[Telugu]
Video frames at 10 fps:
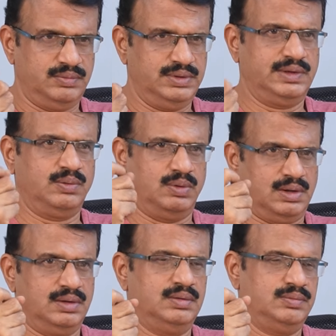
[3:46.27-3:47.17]
విజయవాడ
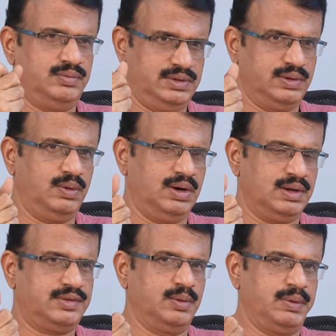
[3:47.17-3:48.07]
విజయవాడ
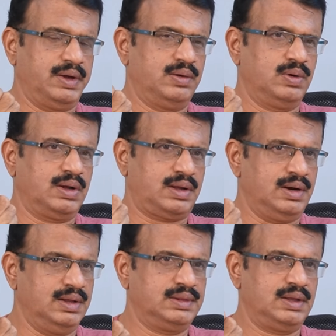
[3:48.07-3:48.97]
సిపిగా ఉన్న
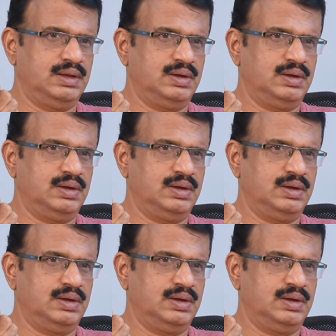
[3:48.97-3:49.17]
క్రాంతి